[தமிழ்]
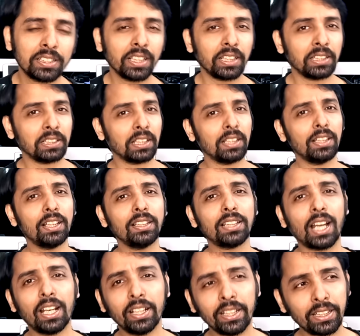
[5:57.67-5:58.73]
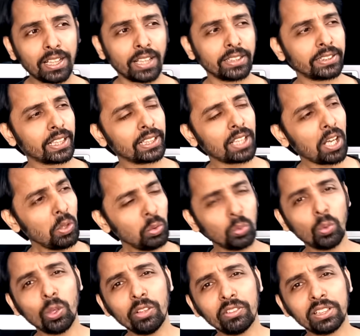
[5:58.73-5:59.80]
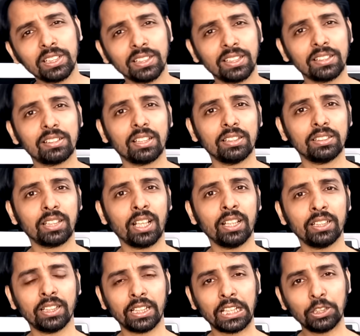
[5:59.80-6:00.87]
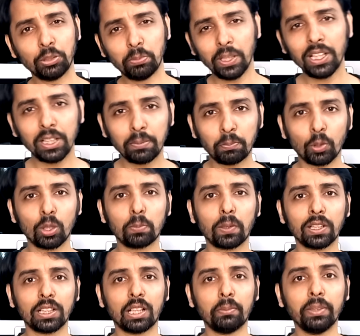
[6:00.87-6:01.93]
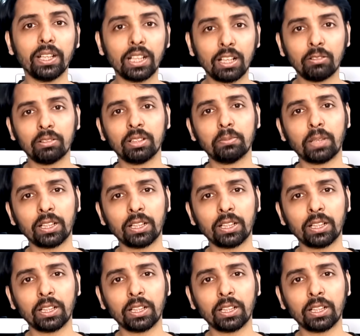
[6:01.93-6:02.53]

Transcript: சரி இதெல்லாம் தாண்டி நான் ஏதாவது ஒரு விஷயத்த செஞ்சால் இந்த எதுவுமே எனக்கு பொருட்படுத்தாமல் என்ன அவங்க